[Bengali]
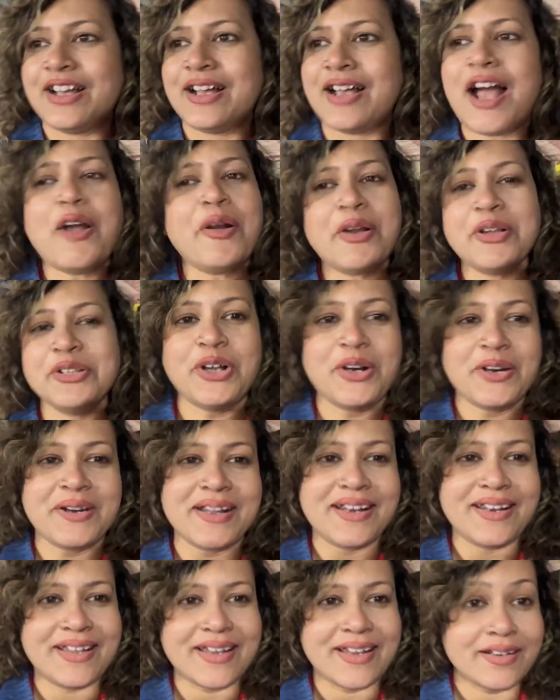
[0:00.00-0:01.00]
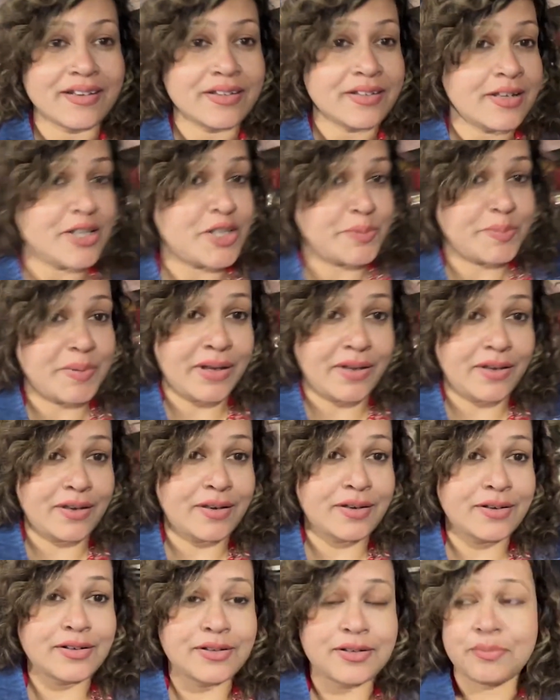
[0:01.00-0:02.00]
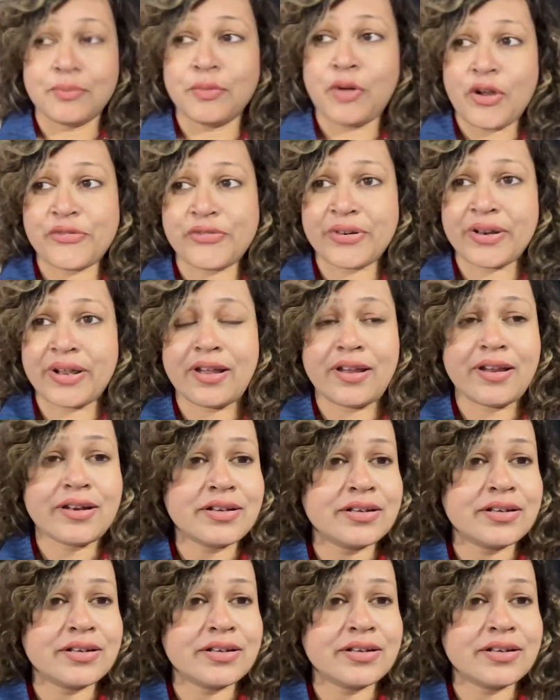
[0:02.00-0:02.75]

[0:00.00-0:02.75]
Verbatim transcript: কাউকে দরকার লাগে না হাজব্যান্ড বয়ফ্রেন্ড